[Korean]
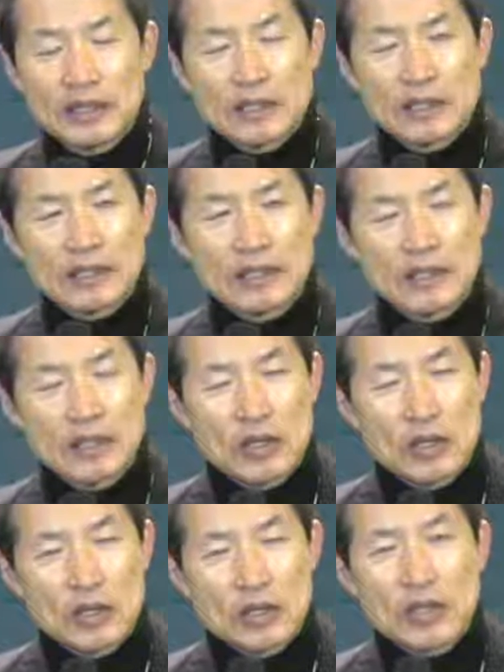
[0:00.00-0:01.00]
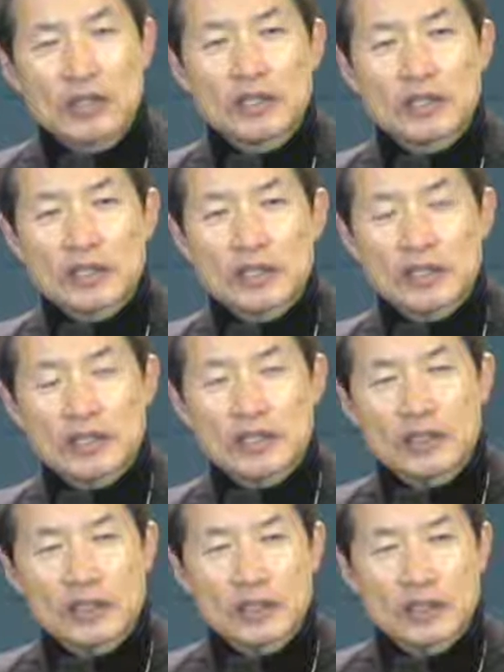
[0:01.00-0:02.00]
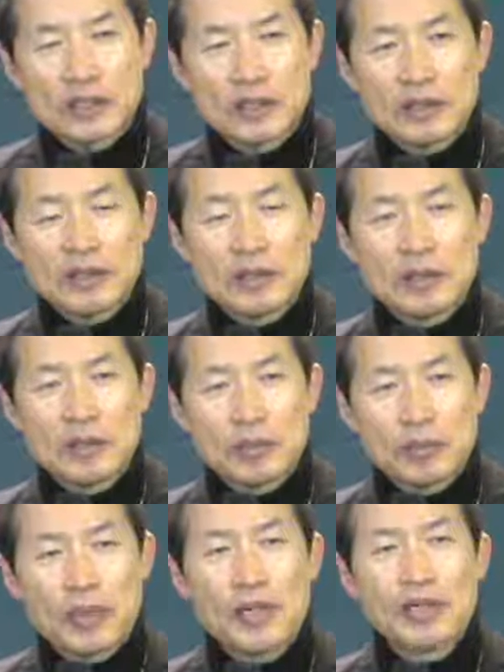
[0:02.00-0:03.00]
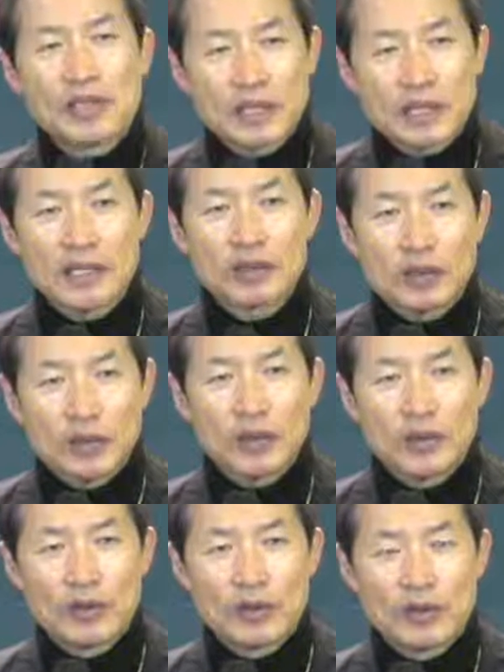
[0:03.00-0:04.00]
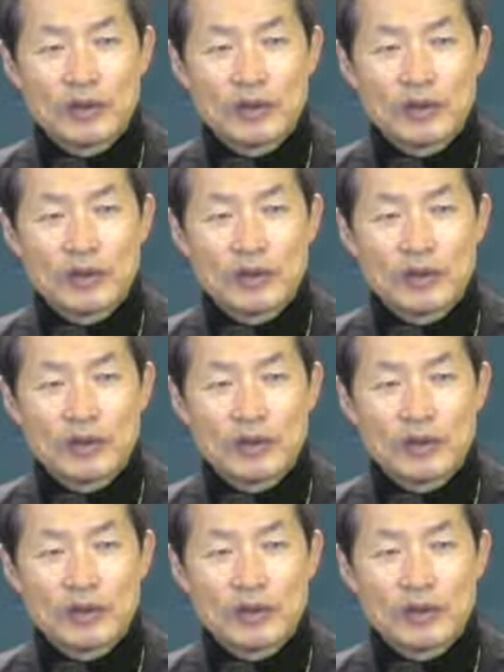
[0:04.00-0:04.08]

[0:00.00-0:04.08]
그 형식적인 것은 폐지가 되고